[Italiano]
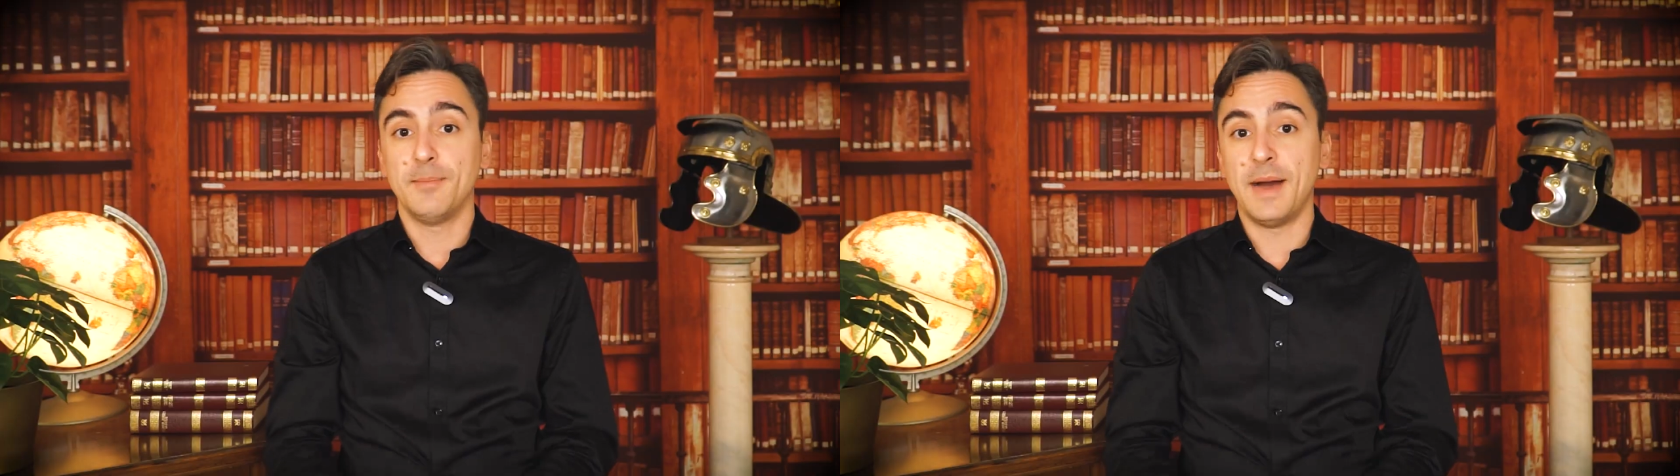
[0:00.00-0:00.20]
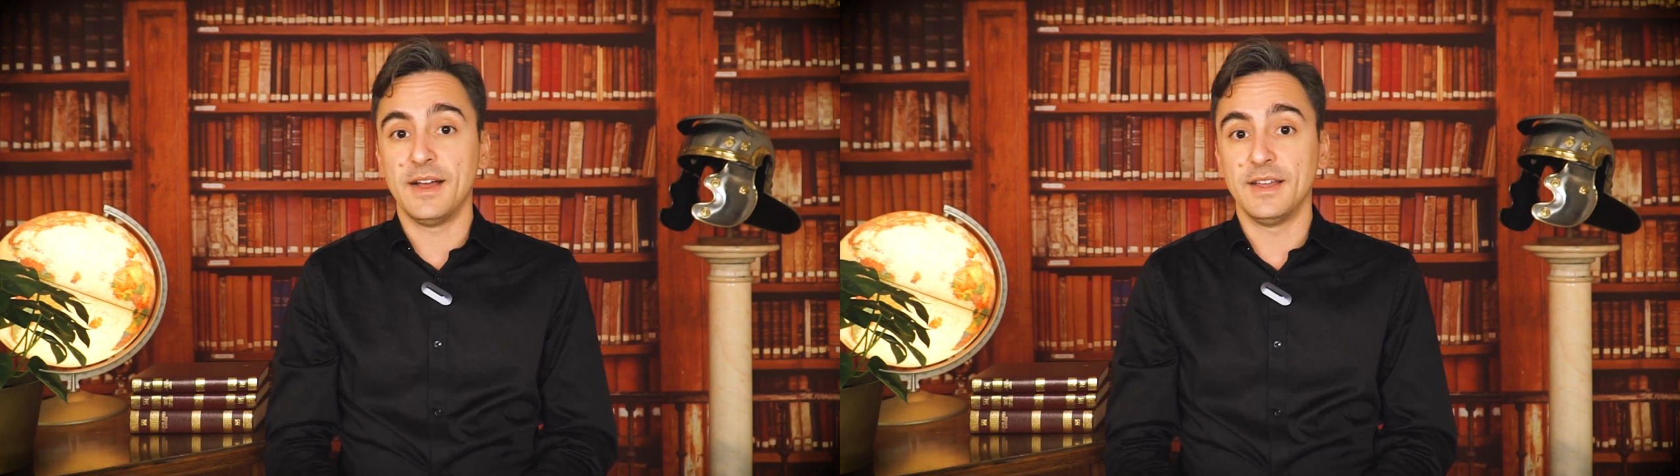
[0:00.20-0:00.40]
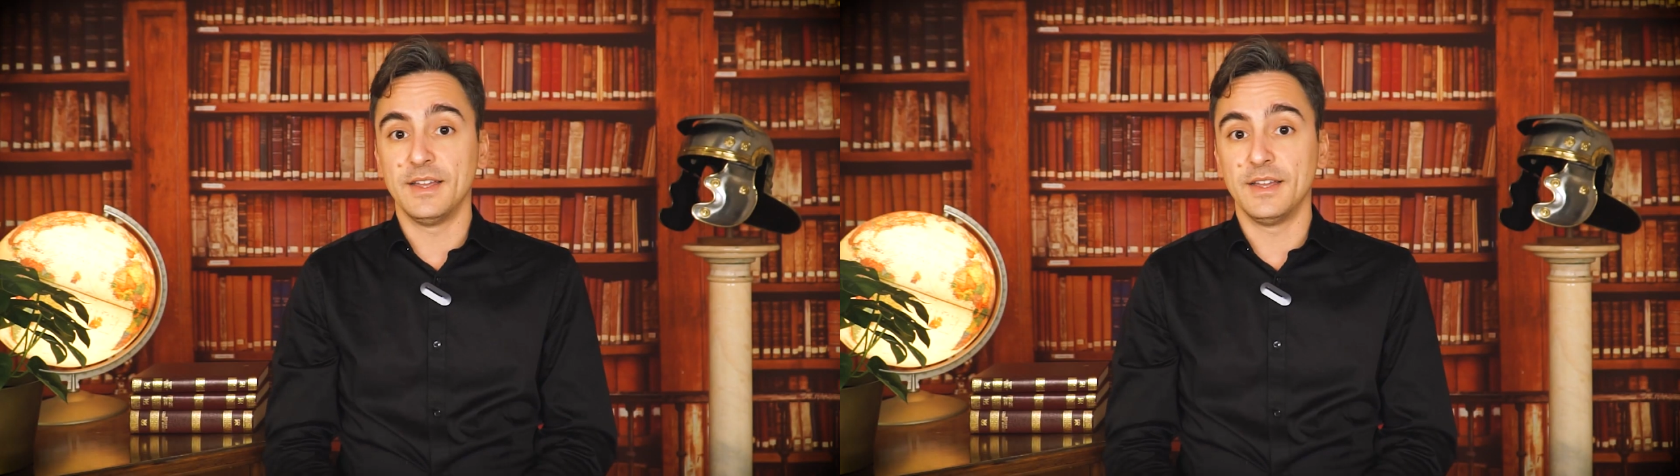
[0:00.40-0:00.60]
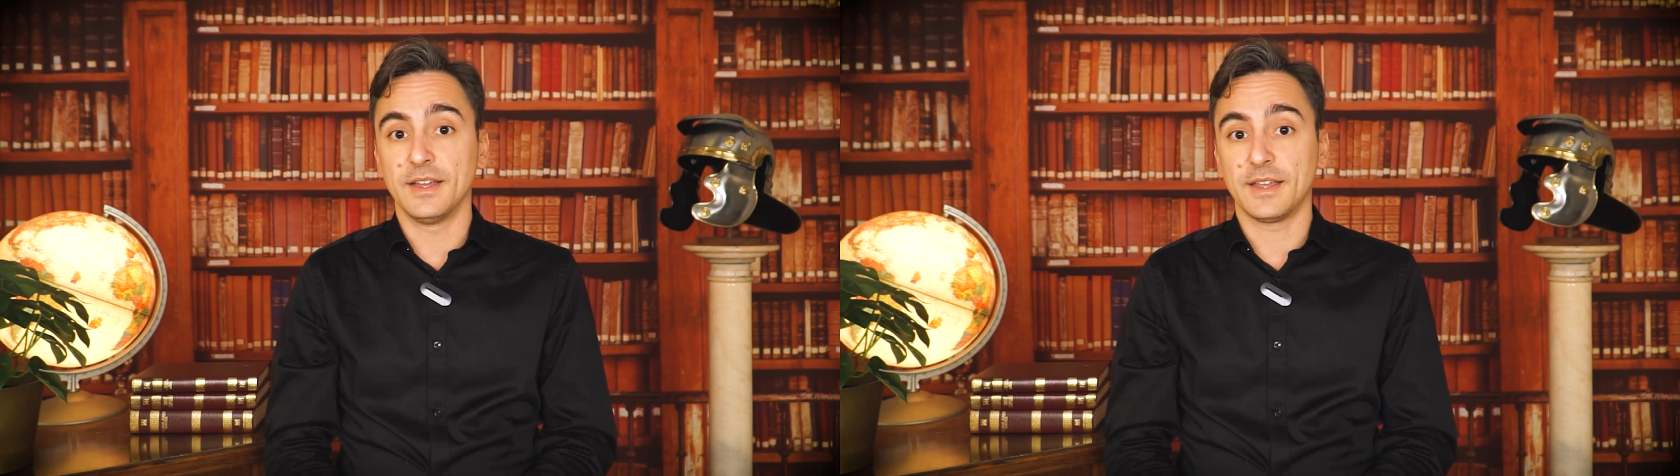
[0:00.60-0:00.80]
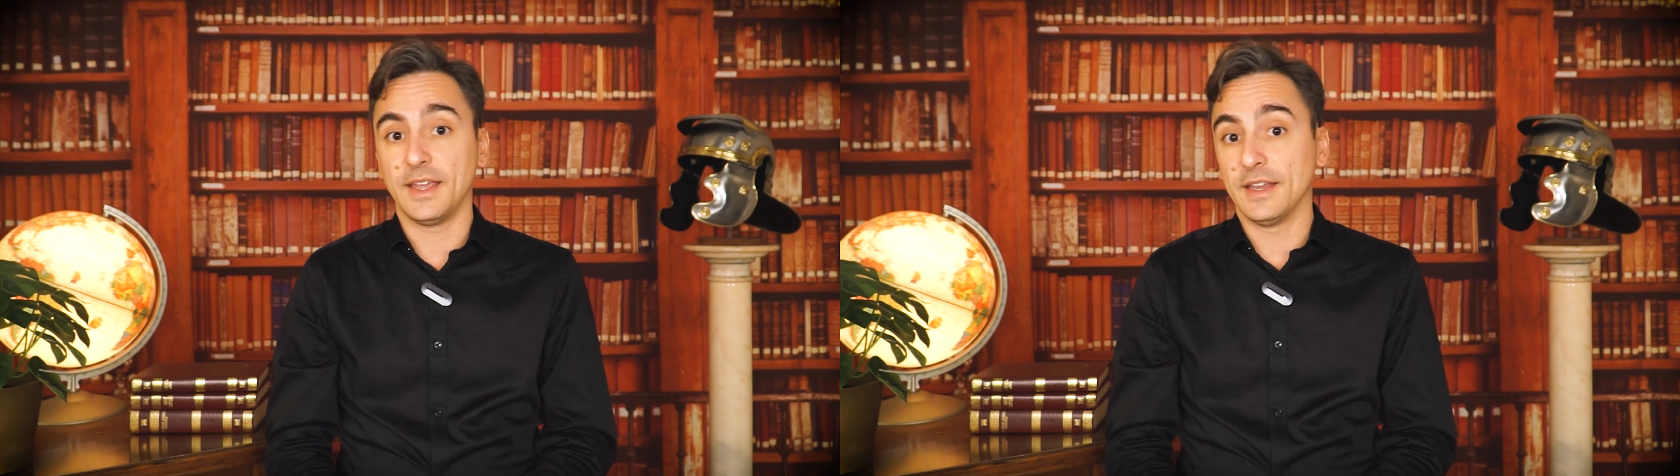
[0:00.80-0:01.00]
ma
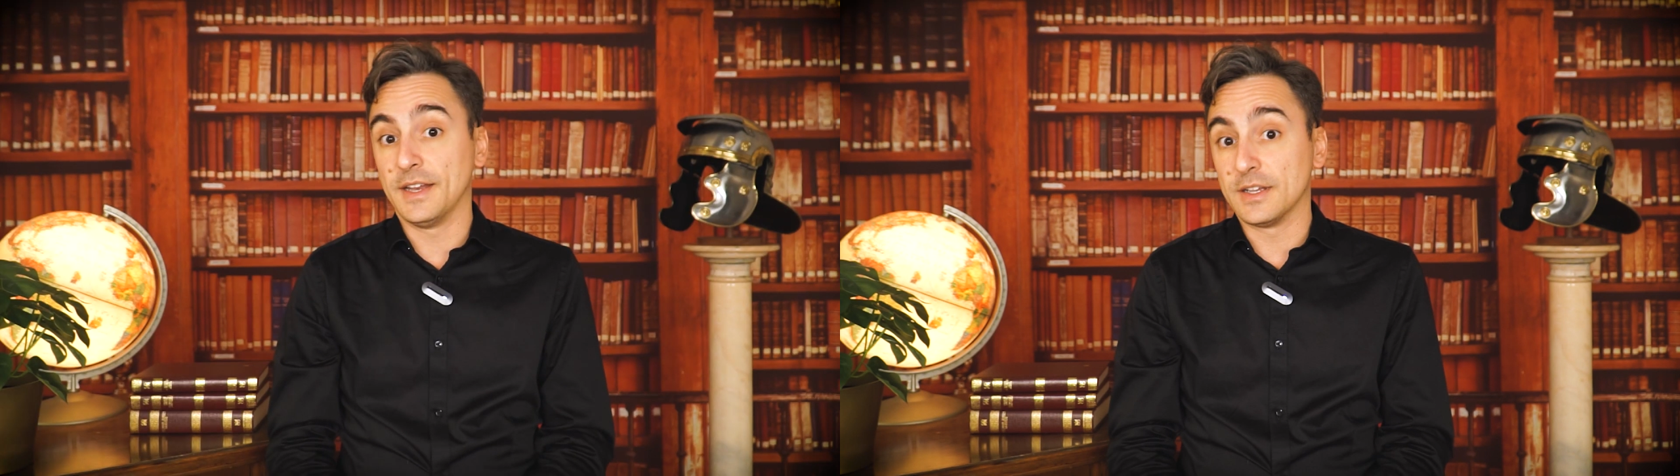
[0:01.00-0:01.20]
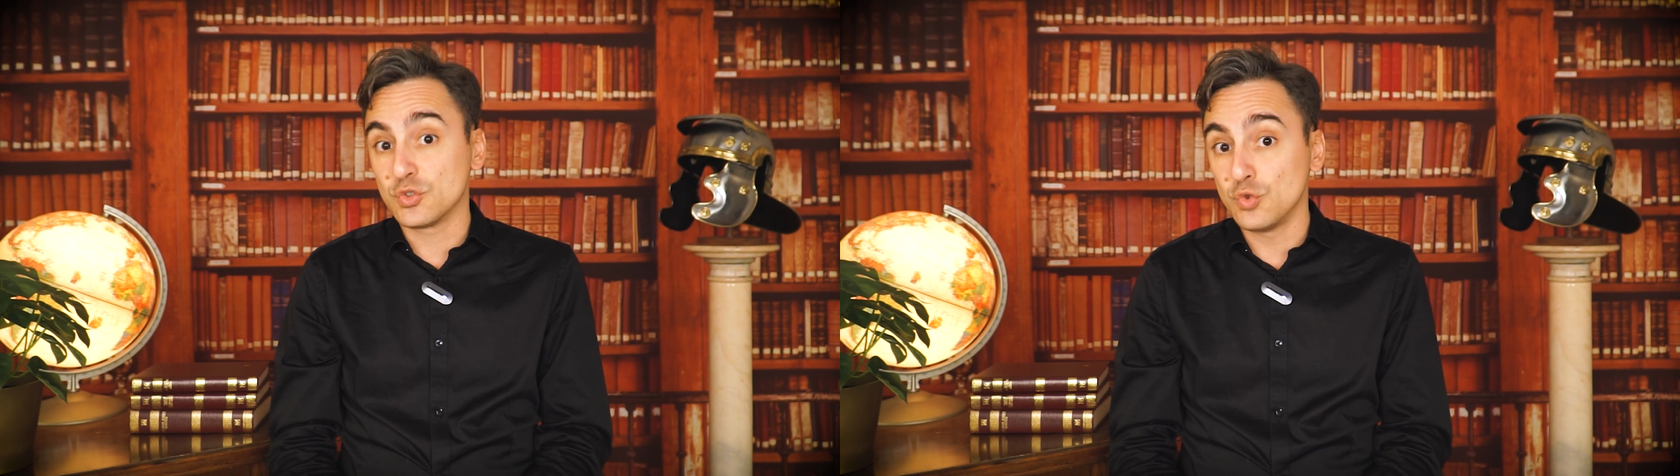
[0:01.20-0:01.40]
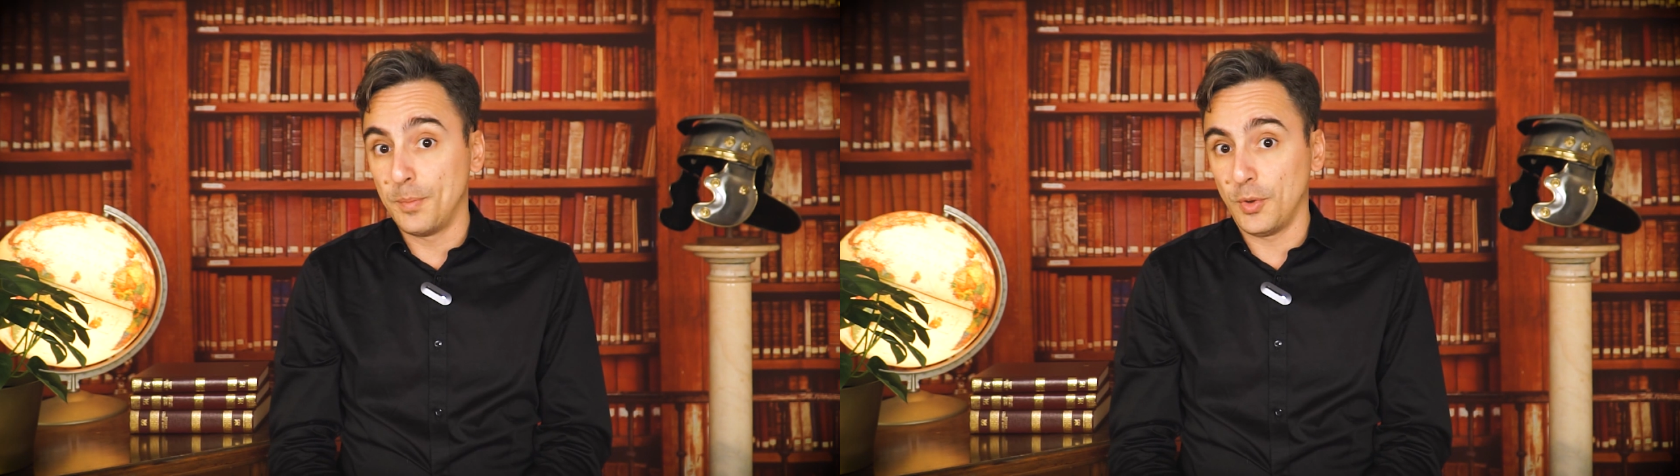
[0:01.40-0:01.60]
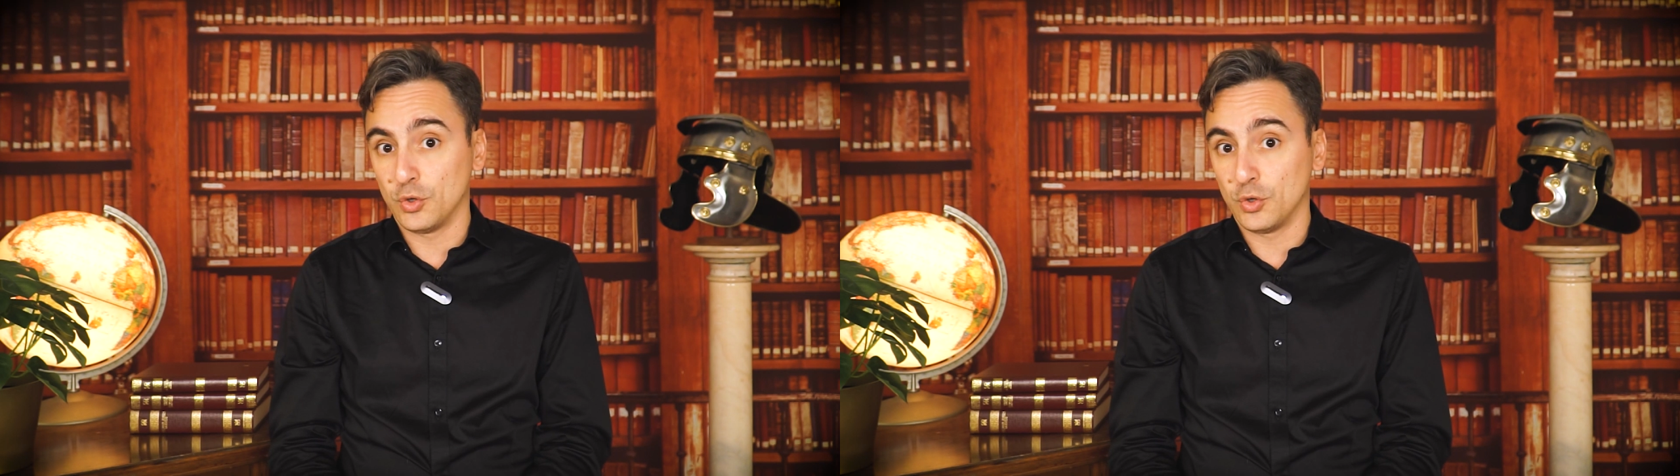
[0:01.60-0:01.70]
eh, che nel suo